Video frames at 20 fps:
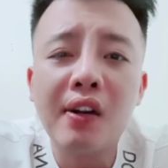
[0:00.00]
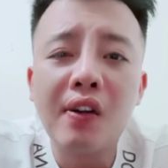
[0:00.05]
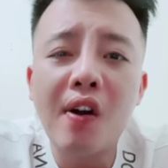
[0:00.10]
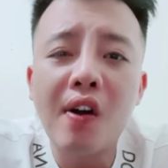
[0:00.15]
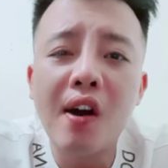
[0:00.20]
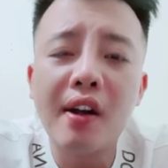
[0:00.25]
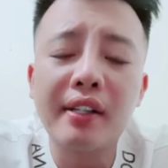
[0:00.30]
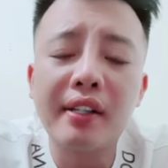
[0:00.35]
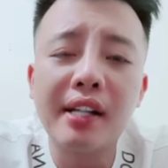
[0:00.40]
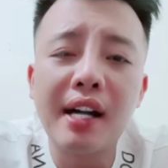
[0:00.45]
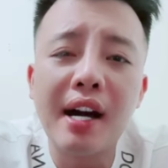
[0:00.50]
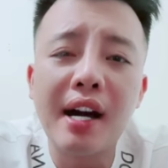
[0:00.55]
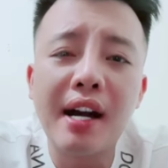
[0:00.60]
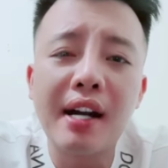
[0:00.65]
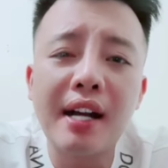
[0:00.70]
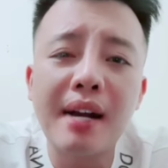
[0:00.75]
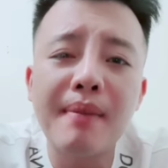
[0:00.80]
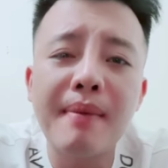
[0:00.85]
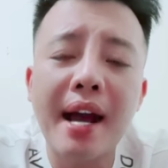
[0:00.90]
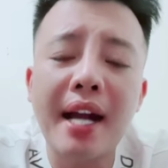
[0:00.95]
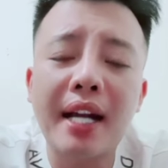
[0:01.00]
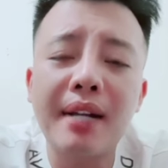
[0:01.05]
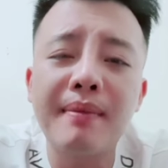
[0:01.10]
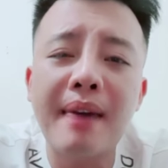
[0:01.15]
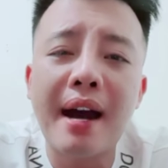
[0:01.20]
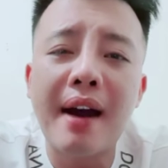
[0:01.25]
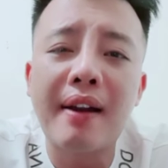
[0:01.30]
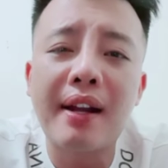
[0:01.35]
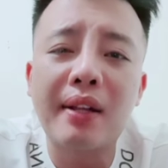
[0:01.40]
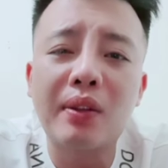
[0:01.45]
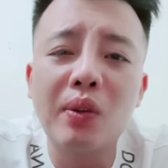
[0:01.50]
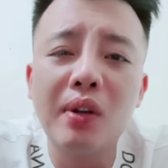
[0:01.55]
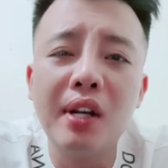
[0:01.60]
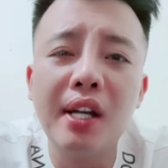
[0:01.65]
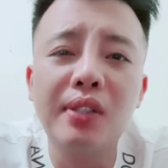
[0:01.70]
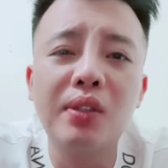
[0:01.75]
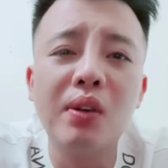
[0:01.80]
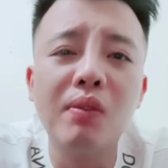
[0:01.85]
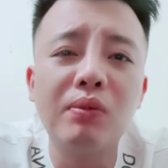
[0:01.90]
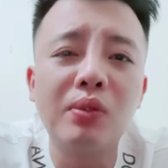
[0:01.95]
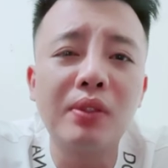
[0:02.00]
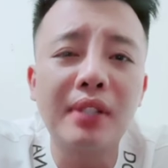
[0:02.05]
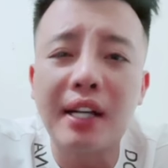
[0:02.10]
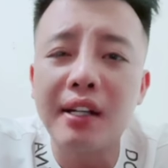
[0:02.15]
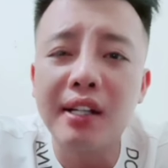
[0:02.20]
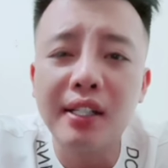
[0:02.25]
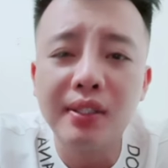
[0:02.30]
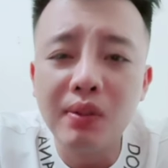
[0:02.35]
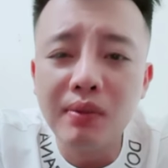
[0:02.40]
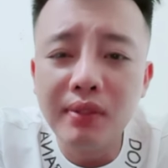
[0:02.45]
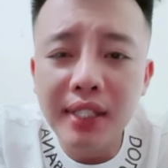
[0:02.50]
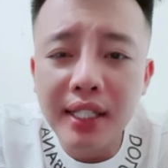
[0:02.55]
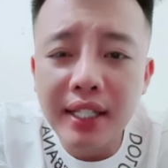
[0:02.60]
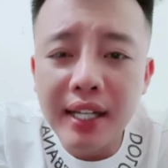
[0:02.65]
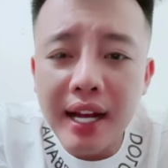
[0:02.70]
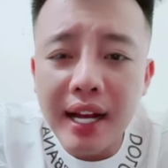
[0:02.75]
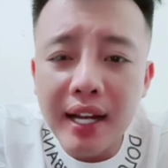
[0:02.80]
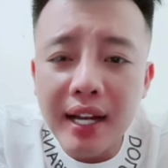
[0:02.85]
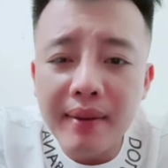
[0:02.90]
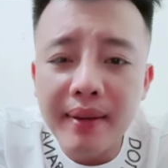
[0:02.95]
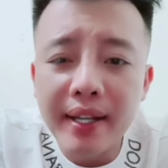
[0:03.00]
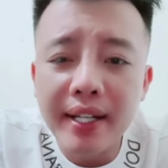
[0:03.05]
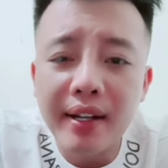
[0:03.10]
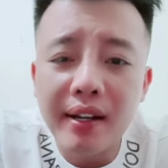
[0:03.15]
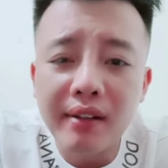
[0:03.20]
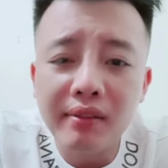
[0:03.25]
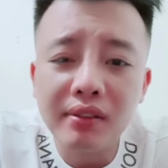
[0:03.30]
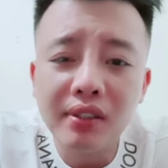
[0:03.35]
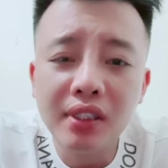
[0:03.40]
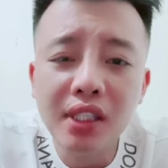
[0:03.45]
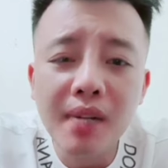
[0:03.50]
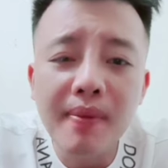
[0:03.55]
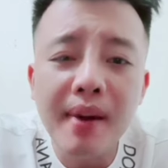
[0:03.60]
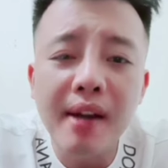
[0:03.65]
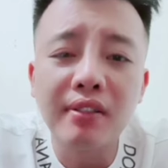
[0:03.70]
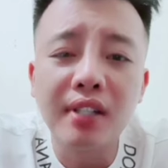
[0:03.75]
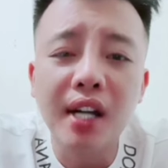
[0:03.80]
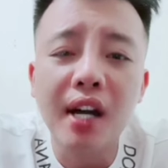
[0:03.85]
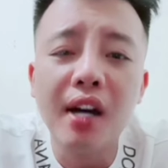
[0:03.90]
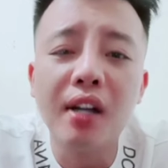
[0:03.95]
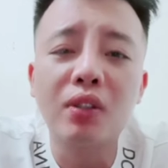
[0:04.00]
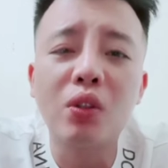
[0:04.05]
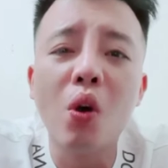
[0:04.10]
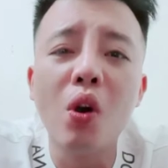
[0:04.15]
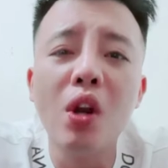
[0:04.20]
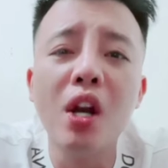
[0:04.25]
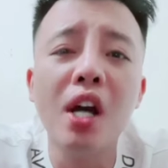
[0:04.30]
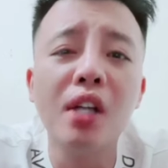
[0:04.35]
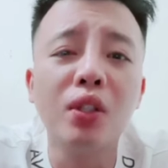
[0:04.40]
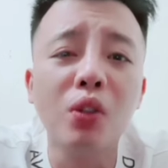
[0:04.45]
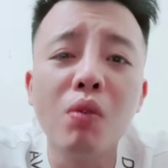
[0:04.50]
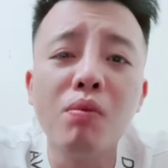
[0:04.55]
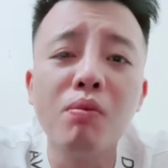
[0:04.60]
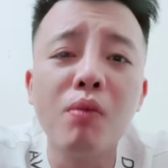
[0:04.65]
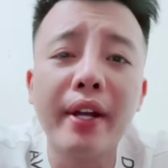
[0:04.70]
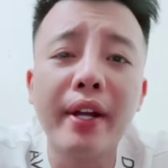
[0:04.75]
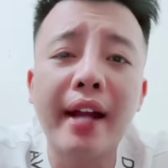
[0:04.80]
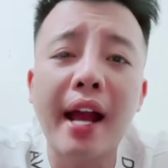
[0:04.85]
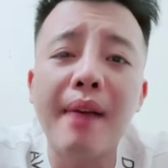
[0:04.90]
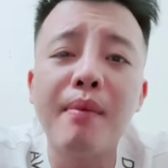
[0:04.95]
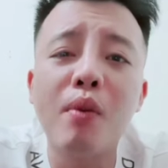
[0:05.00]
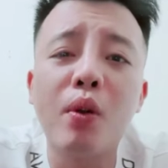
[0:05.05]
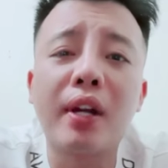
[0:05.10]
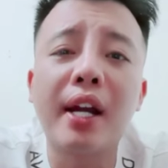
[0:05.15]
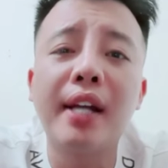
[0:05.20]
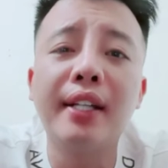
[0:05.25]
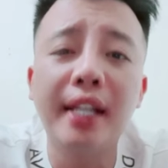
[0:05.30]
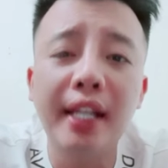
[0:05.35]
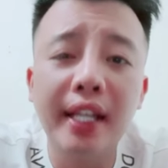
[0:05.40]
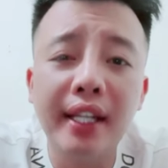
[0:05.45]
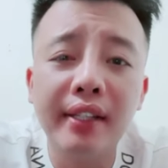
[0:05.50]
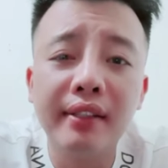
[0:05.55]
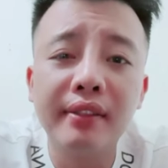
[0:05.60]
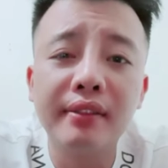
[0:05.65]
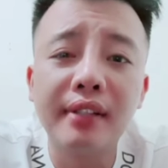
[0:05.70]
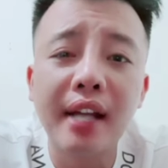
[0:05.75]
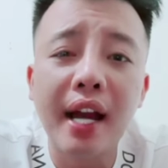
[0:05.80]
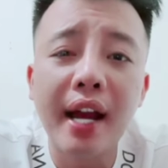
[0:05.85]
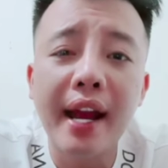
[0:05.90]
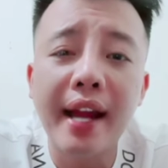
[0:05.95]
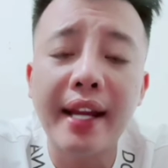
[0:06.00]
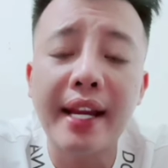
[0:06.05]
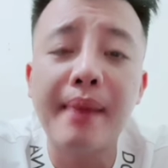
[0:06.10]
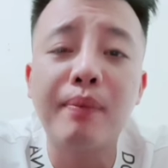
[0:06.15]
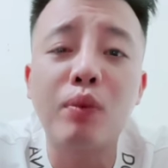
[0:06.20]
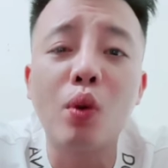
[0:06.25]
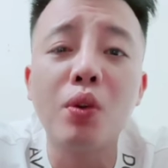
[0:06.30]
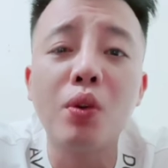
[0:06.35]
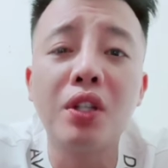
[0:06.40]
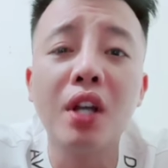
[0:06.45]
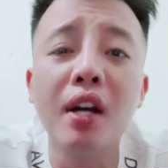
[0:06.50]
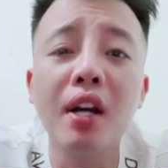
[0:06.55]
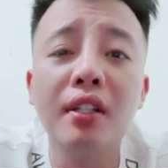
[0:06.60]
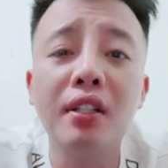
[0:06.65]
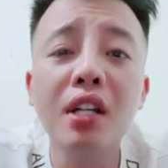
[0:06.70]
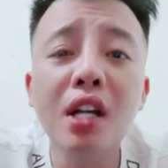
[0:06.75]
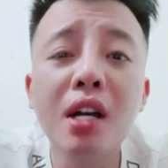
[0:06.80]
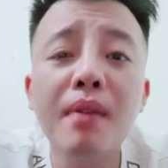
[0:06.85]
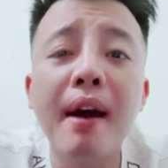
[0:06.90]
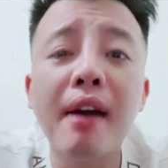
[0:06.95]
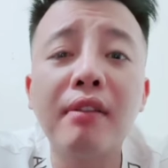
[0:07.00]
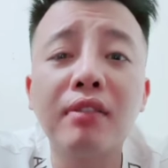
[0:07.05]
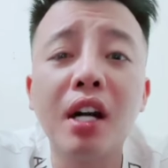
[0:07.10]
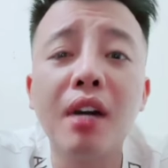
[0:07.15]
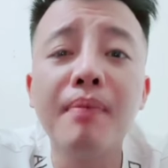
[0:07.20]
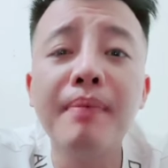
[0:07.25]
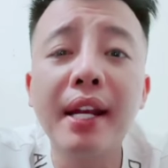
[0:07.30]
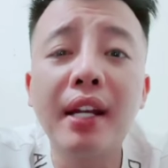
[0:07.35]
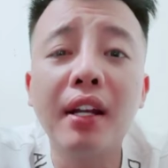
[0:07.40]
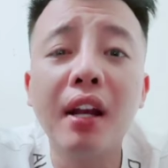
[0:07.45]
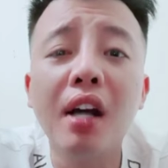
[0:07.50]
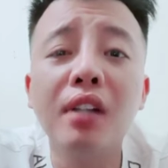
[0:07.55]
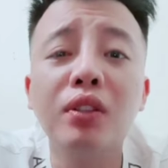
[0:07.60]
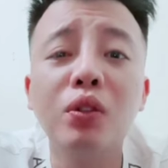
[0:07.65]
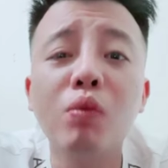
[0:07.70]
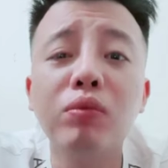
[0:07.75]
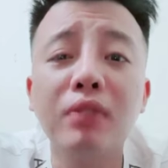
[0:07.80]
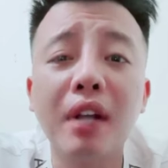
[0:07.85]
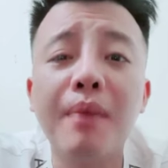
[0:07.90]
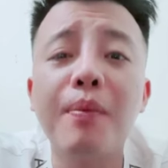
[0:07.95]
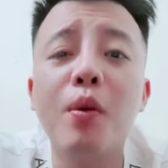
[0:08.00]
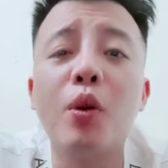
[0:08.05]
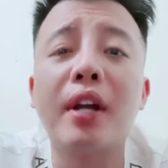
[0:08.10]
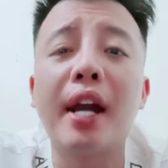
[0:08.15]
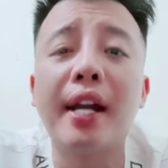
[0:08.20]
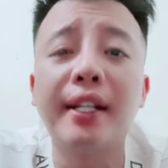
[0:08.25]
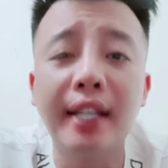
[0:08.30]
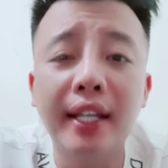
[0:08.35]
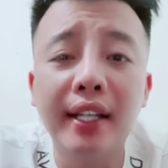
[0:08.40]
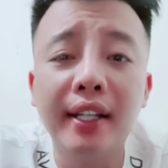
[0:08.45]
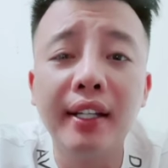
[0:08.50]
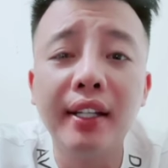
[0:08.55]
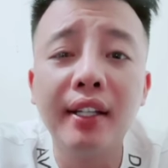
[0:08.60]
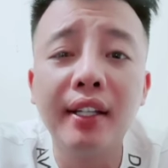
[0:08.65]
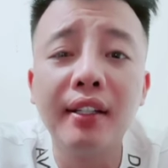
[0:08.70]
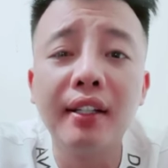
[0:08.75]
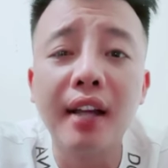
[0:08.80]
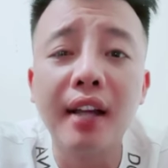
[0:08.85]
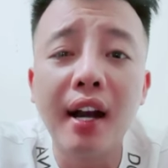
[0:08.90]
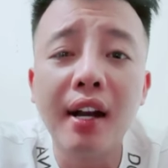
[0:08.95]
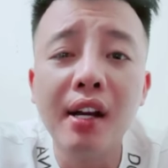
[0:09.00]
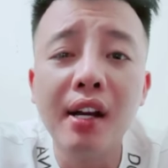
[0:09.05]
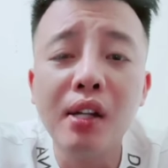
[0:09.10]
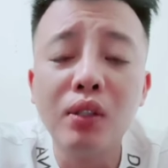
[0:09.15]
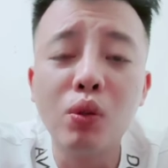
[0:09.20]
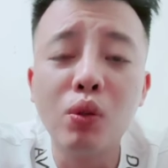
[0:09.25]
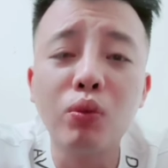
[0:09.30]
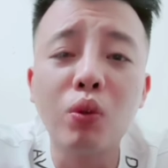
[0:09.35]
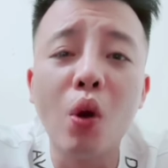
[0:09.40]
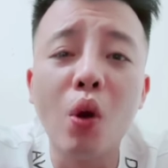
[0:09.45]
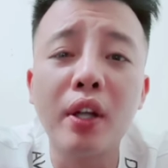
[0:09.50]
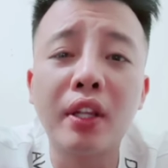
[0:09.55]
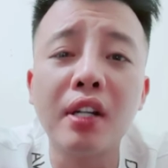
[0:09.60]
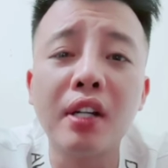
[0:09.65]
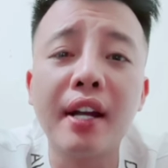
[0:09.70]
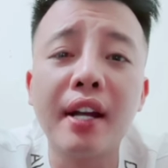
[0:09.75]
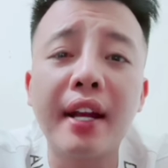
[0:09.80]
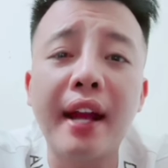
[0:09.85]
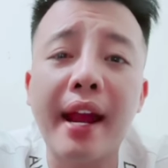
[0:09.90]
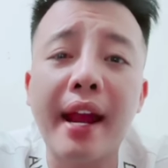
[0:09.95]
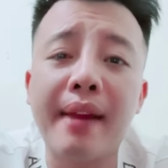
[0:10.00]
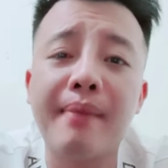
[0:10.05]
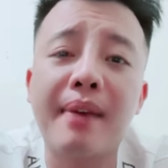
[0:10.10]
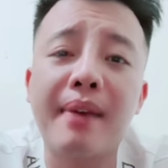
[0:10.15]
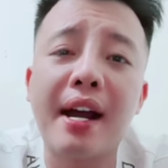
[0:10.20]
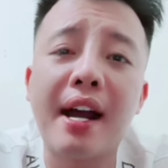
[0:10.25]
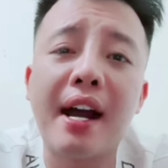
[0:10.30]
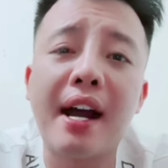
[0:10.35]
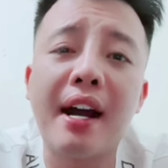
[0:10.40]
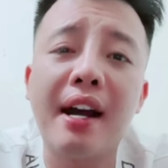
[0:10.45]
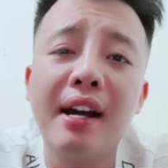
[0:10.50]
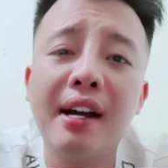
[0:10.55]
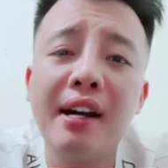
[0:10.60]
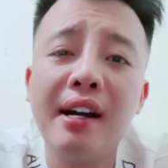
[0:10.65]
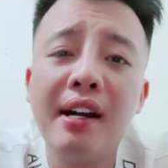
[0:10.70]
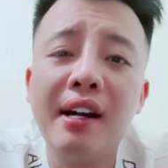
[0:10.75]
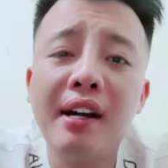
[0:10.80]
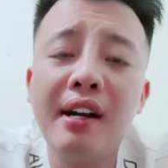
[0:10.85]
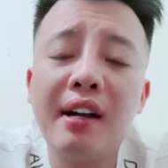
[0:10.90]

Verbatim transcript: còn uh, các bạn cứ bảo là tôi lợi dụng tôi chẳng lợi dụng cái gì cả các bạn nhớ chưa bao giờ tôi lợi dụng anh khá một cái gì đấy anh em tôi chơi chưa bao giờ biết lợi dụng nhau một cái gì được chưa chúng tôi từ cái ngày mà